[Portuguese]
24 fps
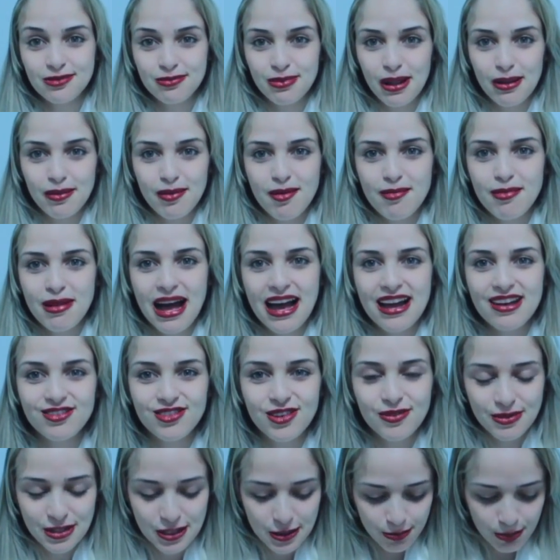de blá blá blá e
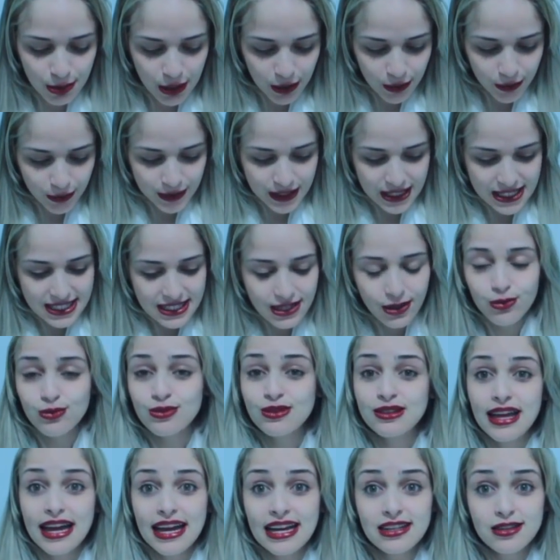vamos às perguntas. São
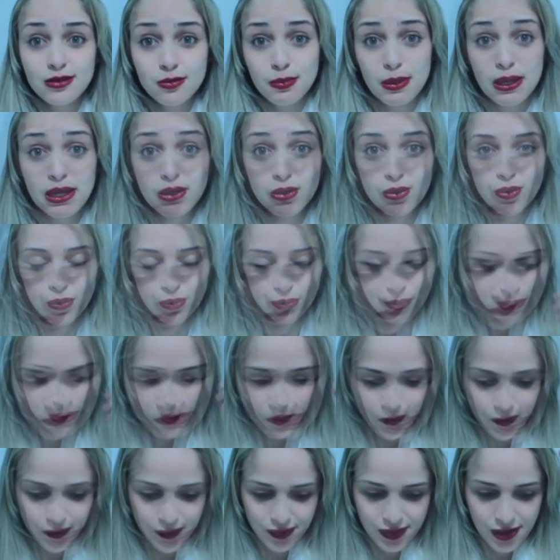10
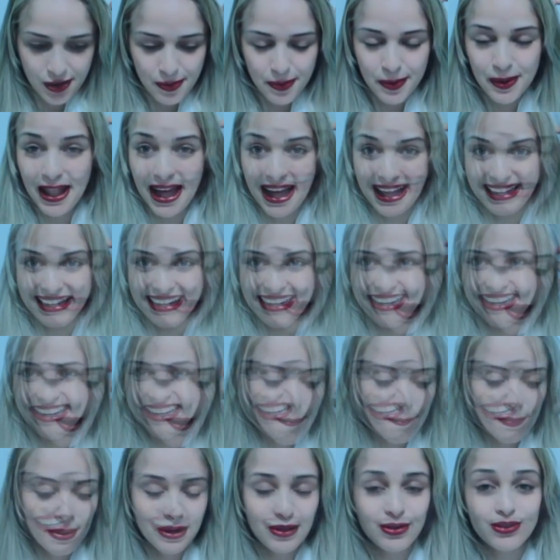perguntas. Vamos lá, né?
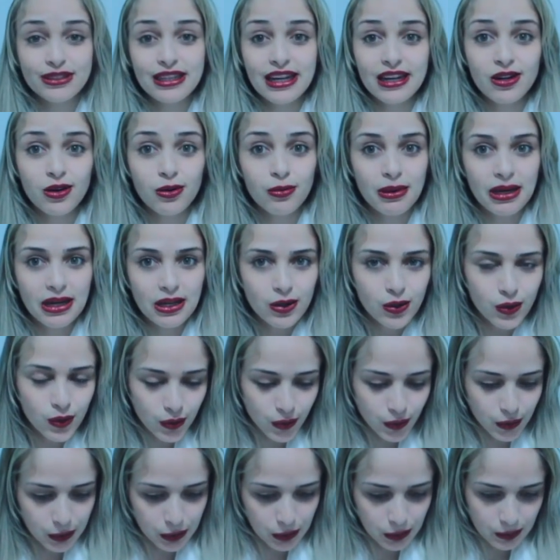Pergunta número
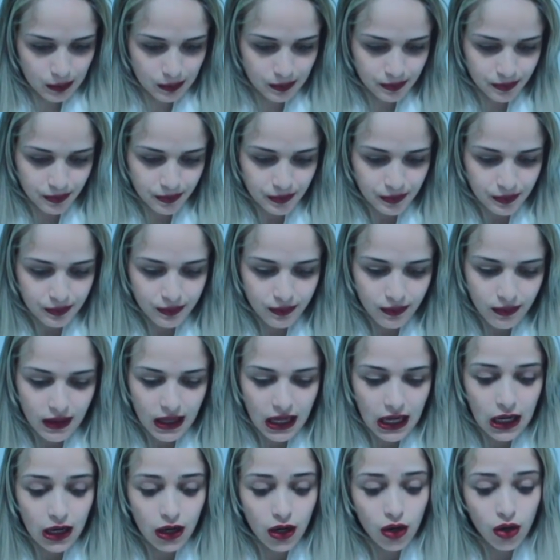1. Um.
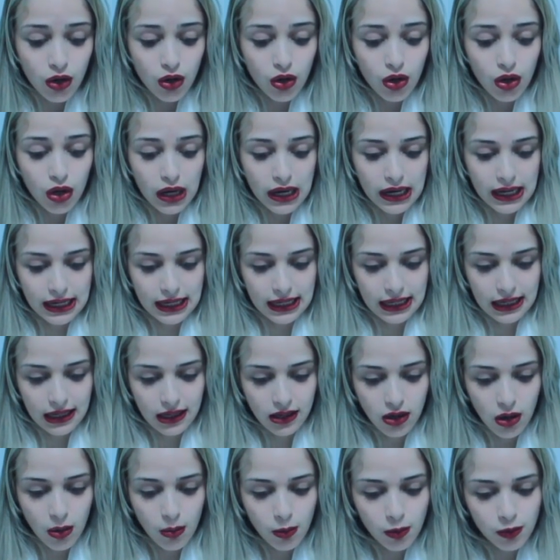
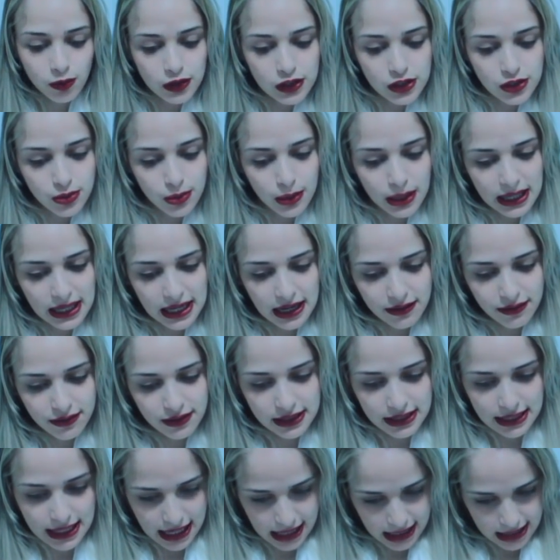Uh, como foi sua
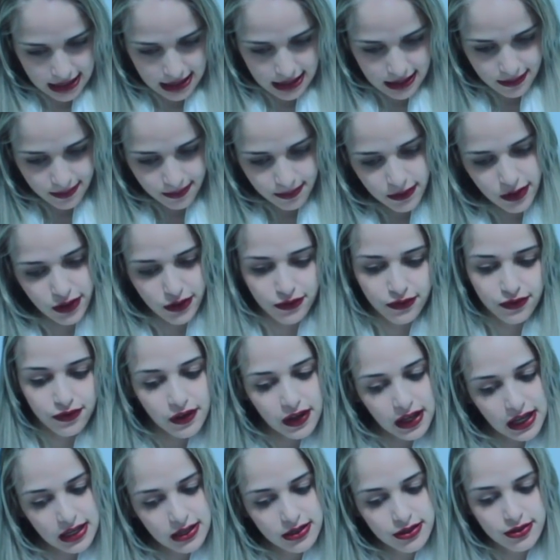gravidez?
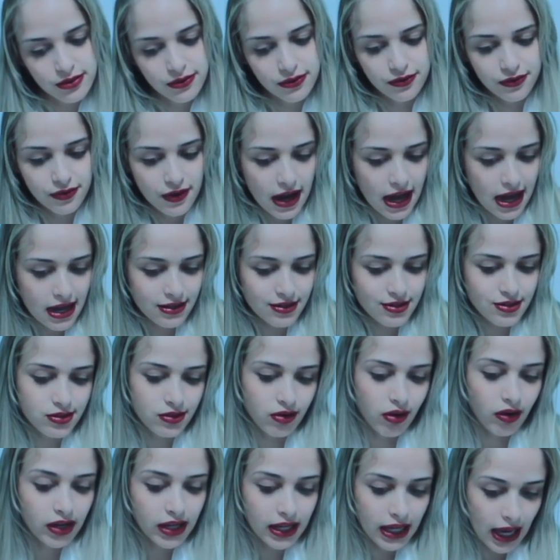Difícil,
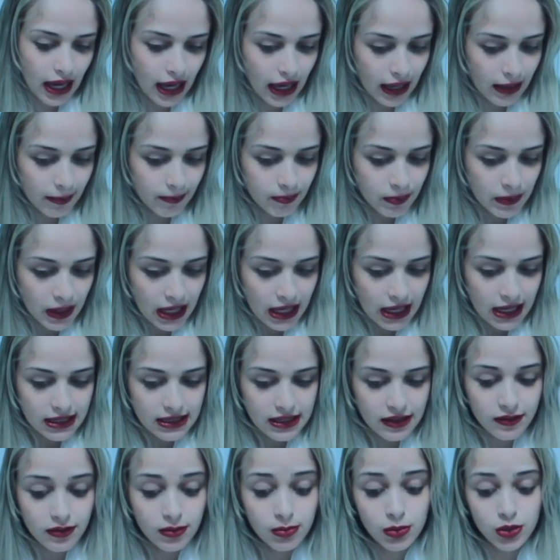fácil, ok?
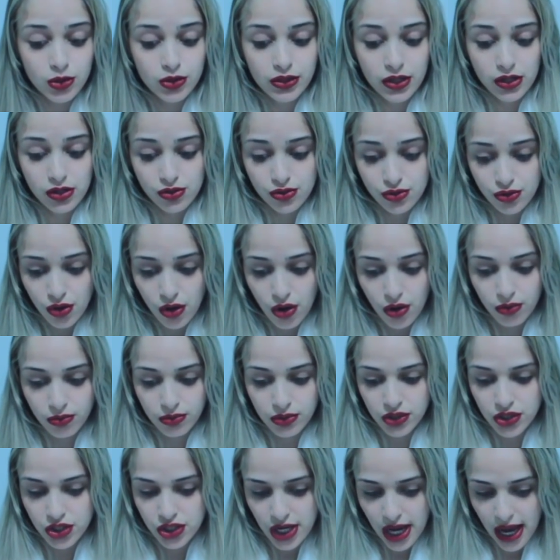Teve muito enjoo,
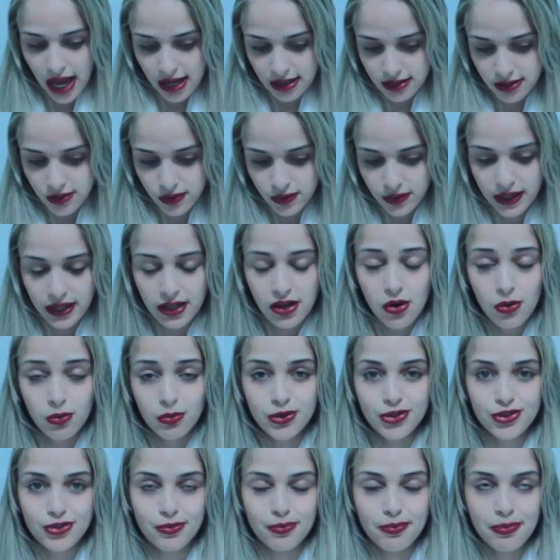inchaço? Ganhou
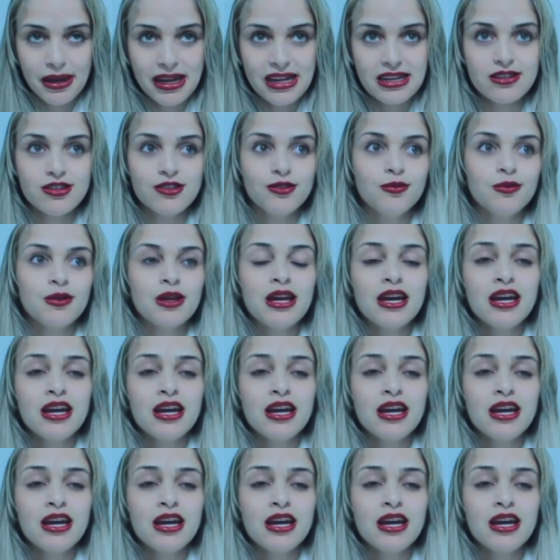muito peso?